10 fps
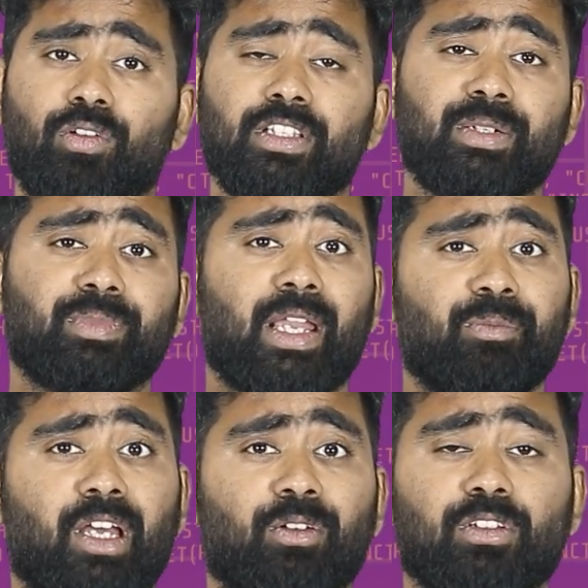కొంచెం టైం
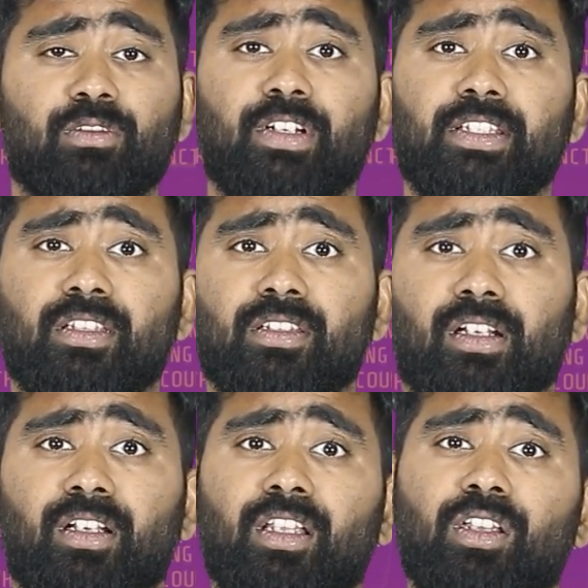దానికోసం
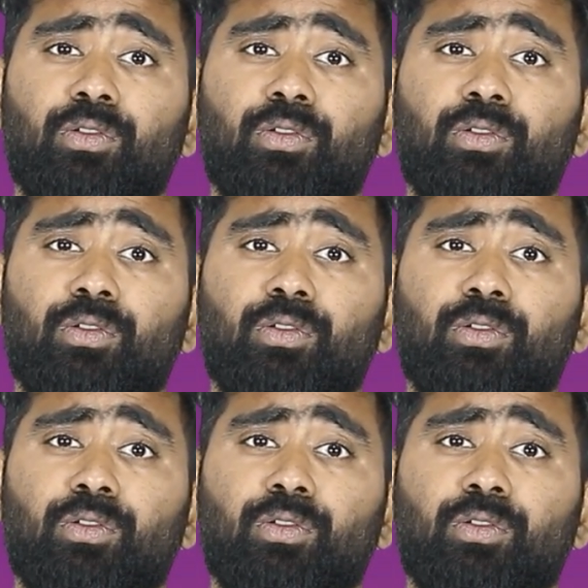వెచ్చించండి